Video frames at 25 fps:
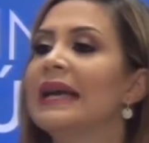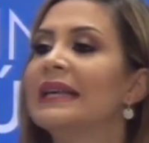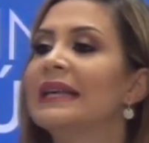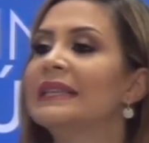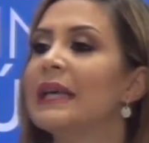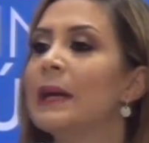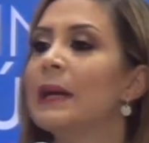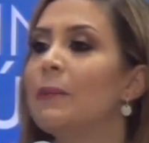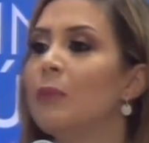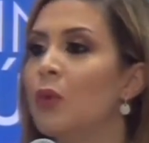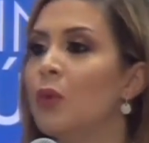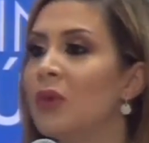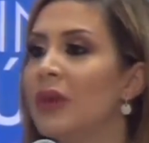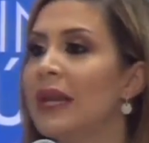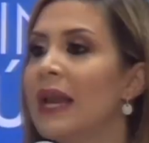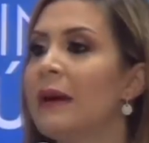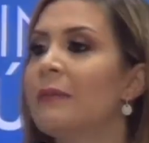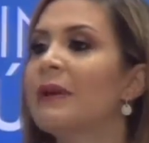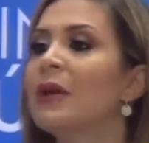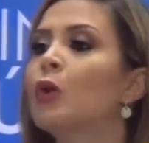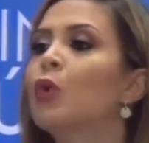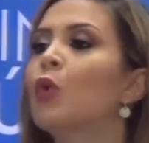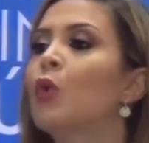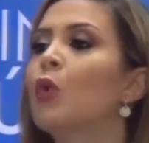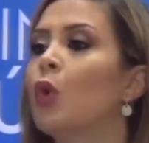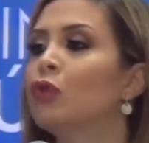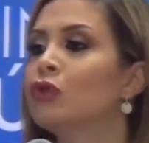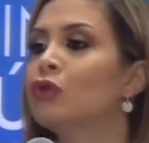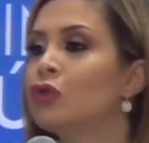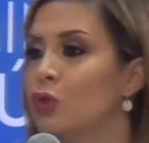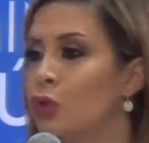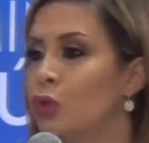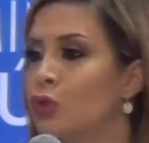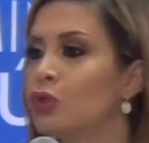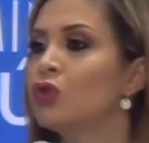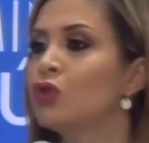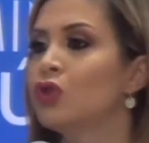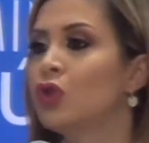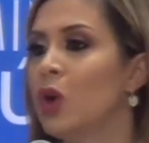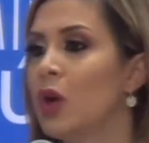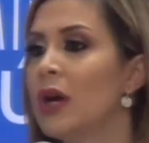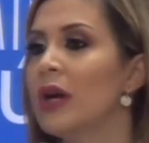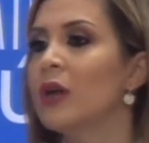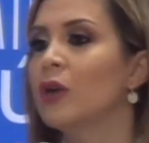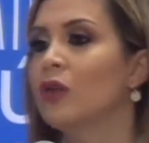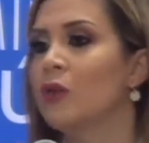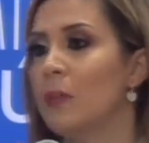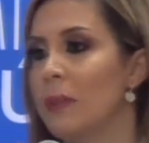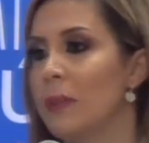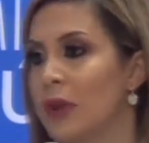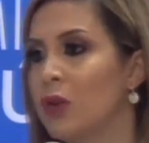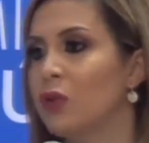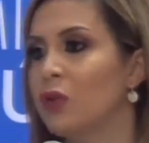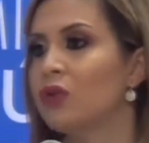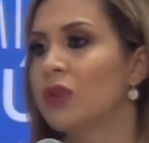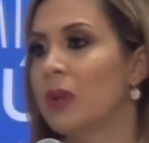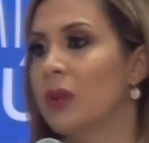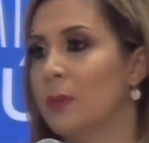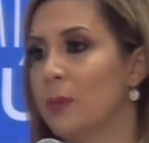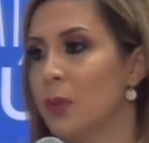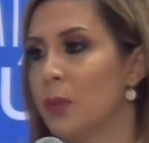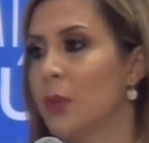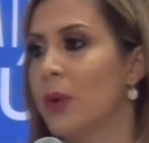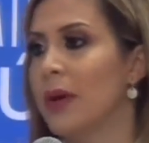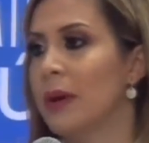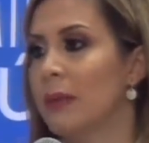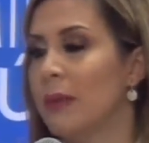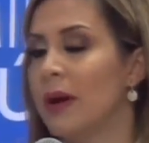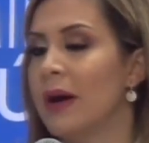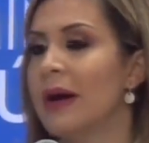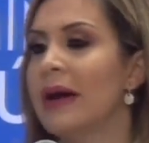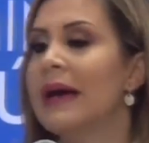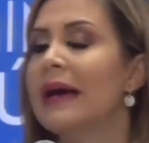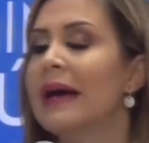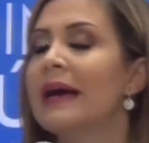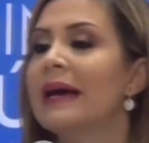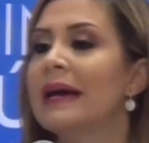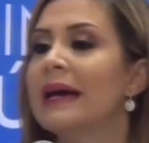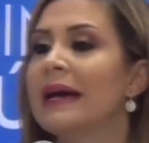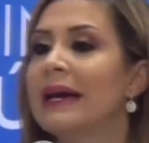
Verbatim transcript: es que pudiera haber obstrucción en los medios de prueba.